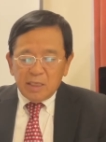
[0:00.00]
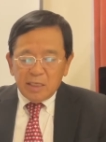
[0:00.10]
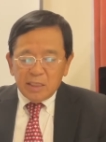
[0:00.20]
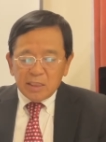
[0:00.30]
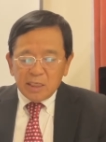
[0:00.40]

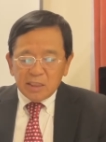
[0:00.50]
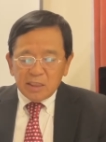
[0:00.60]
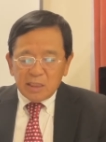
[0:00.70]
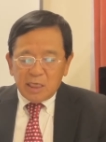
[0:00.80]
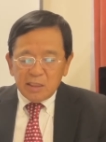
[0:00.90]

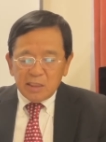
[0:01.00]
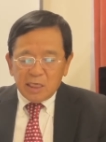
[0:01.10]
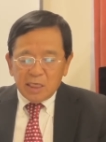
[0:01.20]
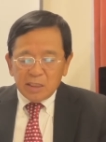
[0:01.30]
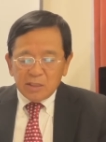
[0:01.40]
東
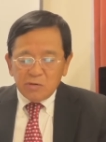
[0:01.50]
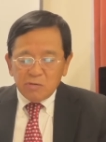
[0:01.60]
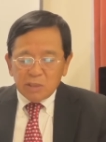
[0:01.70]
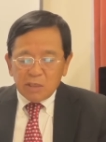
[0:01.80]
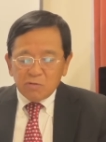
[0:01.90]
アジア
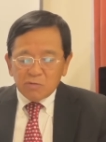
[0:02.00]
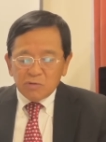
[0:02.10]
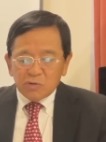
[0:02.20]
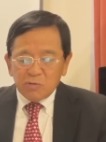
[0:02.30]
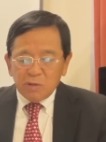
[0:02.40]
4カ国
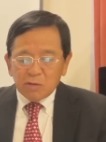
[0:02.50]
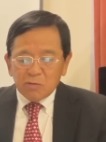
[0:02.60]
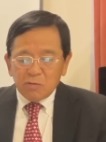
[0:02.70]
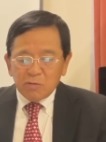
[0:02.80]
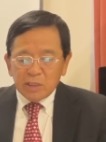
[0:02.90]
の小学
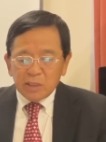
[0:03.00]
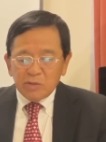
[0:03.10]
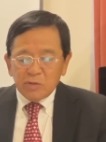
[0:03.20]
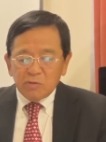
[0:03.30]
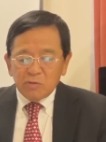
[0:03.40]
校理科
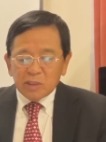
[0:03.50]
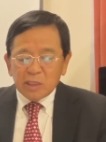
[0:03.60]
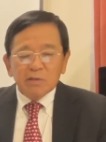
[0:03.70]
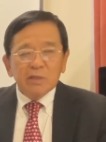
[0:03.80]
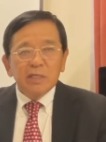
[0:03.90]
授業の比
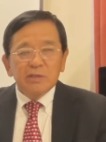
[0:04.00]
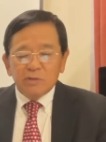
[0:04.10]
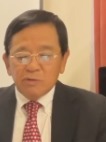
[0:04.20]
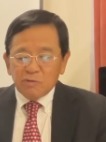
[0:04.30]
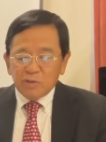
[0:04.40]
較研
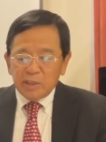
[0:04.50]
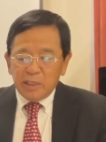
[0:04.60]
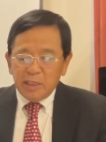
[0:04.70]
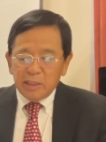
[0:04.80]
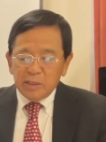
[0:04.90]
究とし
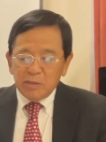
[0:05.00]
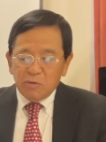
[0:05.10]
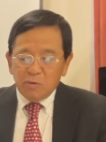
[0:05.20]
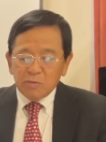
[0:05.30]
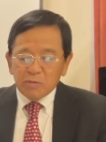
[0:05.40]
て日
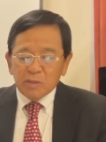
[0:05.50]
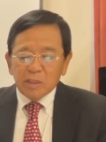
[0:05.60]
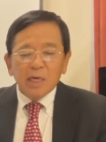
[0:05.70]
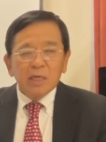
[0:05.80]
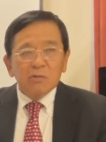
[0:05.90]
本
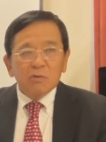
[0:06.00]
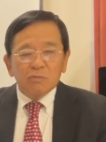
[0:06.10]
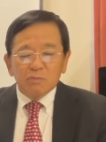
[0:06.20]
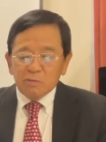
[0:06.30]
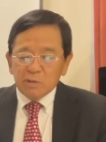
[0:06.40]
韓
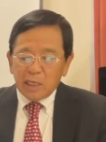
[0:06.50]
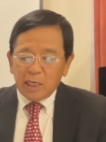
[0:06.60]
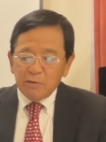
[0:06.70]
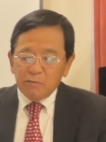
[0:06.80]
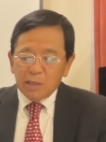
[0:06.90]
国
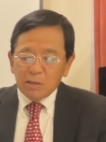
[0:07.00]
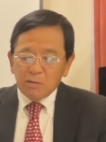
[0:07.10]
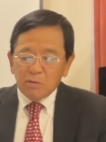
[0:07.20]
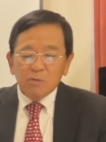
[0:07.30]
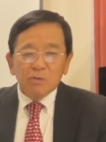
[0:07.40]
台湾
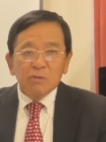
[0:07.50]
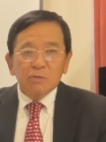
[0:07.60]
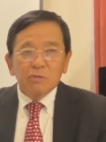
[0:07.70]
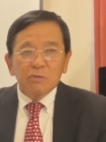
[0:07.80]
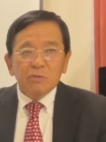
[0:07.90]
香港
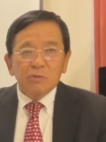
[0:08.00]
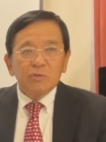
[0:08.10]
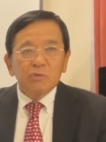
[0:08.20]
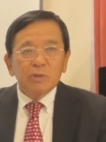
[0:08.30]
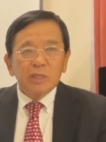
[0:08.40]
との
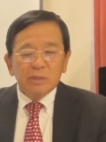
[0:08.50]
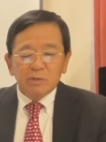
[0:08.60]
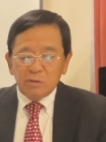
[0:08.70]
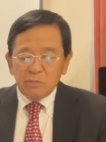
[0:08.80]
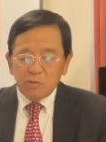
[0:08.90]
共同研
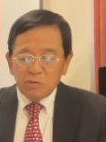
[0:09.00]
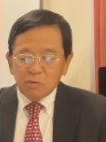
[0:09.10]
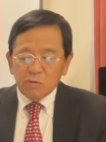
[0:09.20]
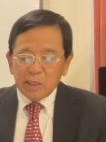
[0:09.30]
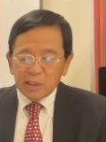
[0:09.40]
究も
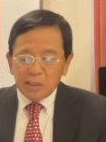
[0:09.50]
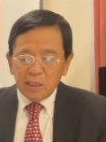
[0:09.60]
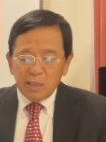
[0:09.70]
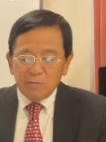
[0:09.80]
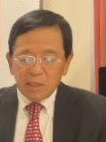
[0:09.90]
行っ
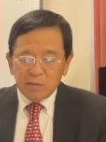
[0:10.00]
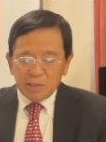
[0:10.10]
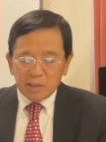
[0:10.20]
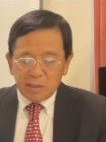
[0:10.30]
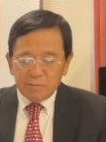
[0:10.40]
てまいり
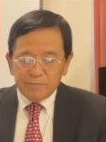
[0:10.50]
ました